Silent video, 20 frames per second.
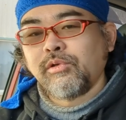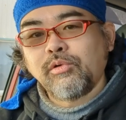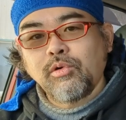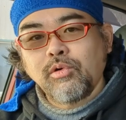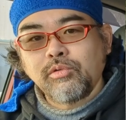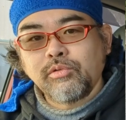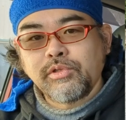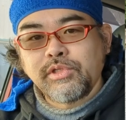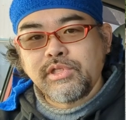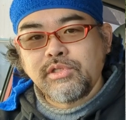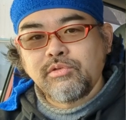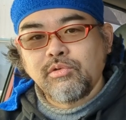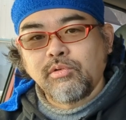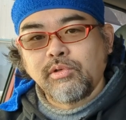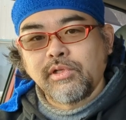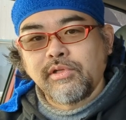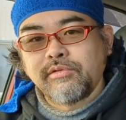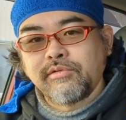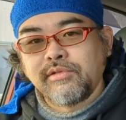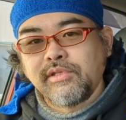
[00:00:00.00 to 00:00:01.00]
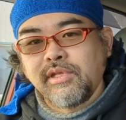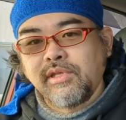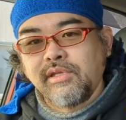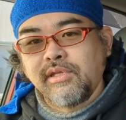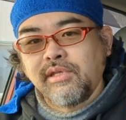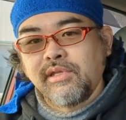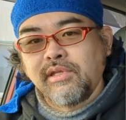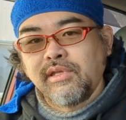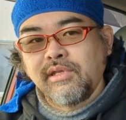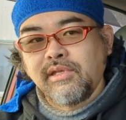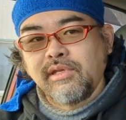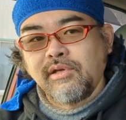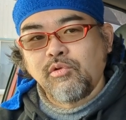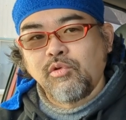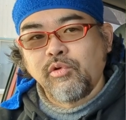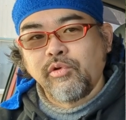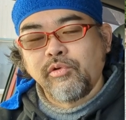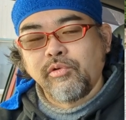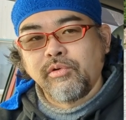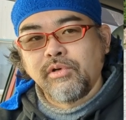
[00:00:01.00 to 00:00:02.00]
の方の地層がですね、えー、
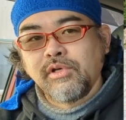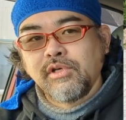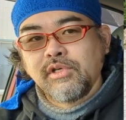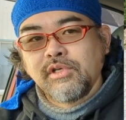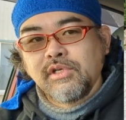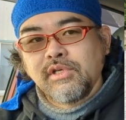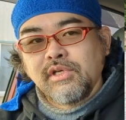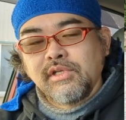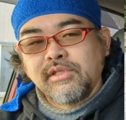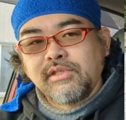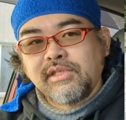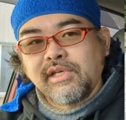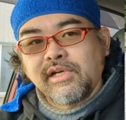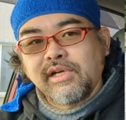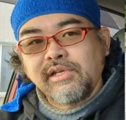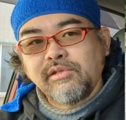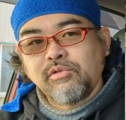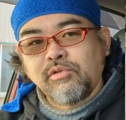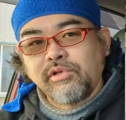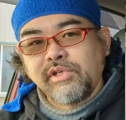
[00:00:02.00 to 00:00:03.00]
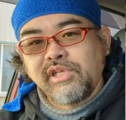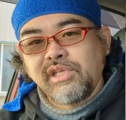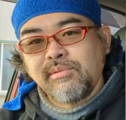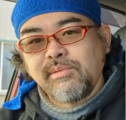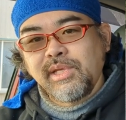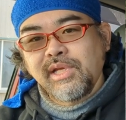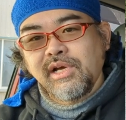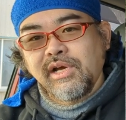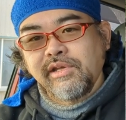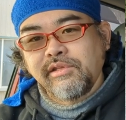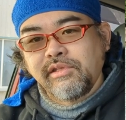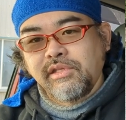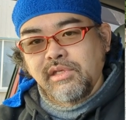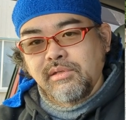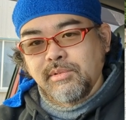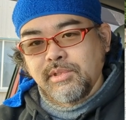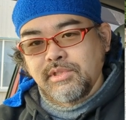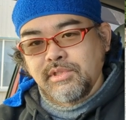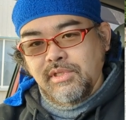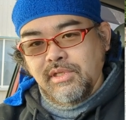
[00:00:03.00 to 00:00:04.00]
こう高いところにひびが入ってき
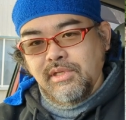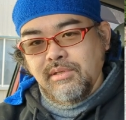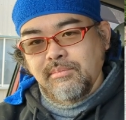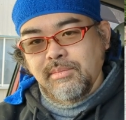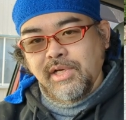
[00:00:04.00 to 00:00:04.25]
まして、